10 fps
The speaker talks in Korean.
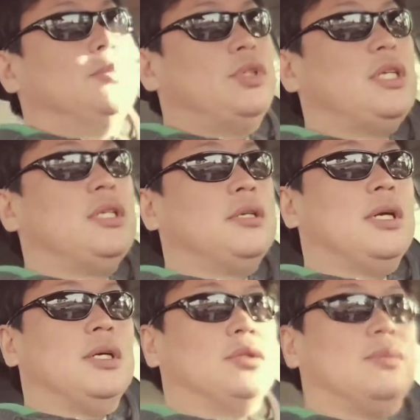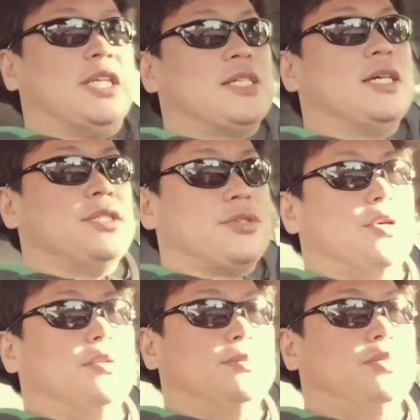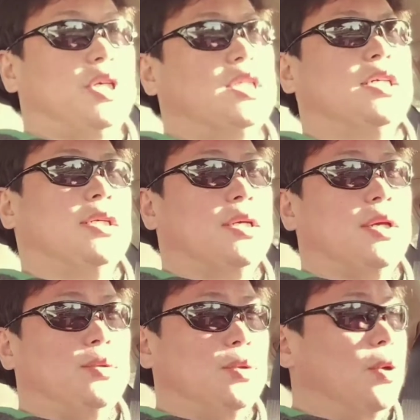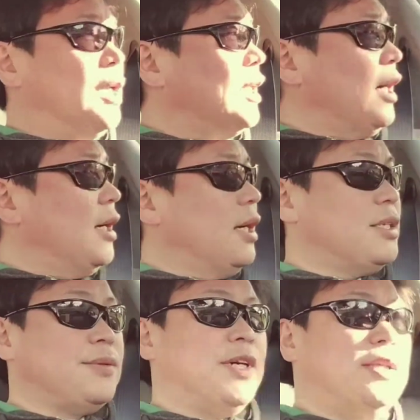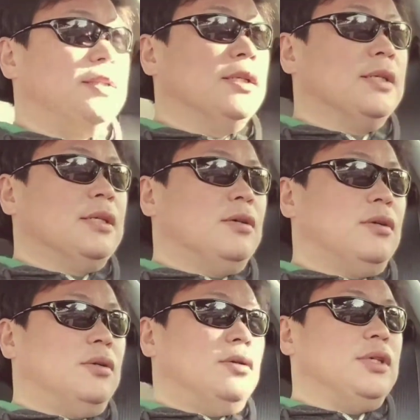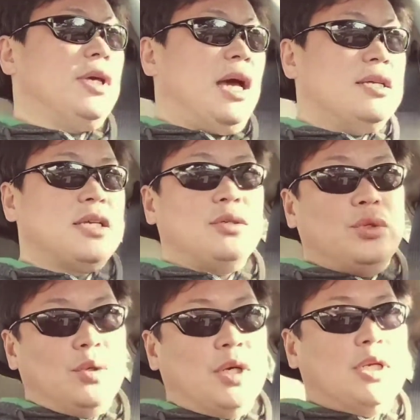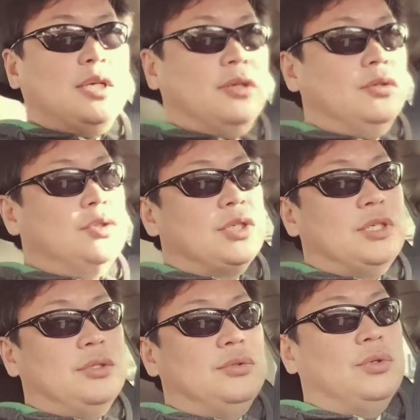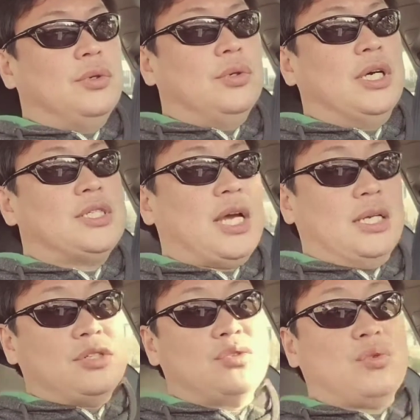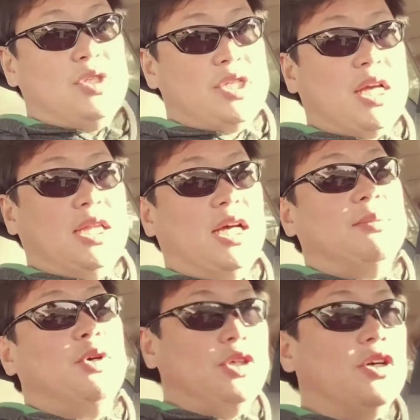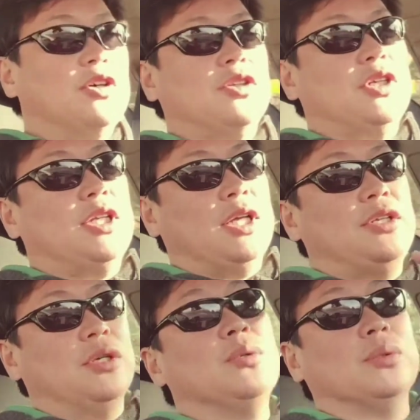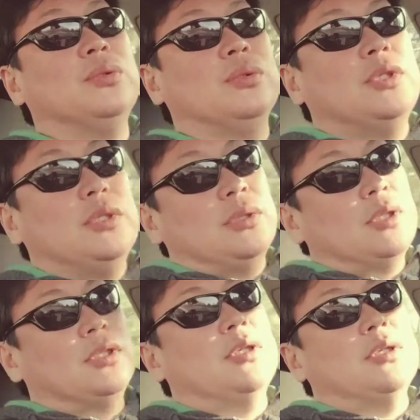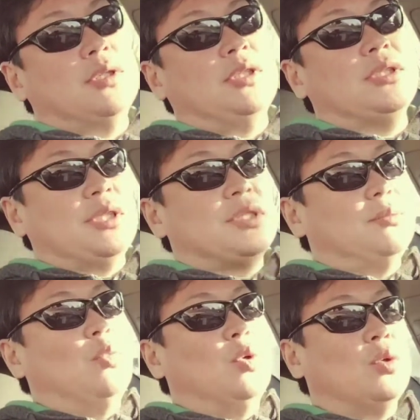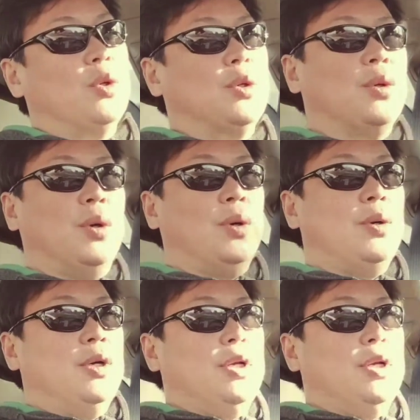프랙티컬한 것도 마찬가지죠. 프랙티컬하게 유용하다. 하지만 어 이게 항상 유용하나 언제는 유용하지 않을 수도 있지 않나? 뭐 이런 것들에 대한 연구 그런 것들을 이제 지금 모으고 있고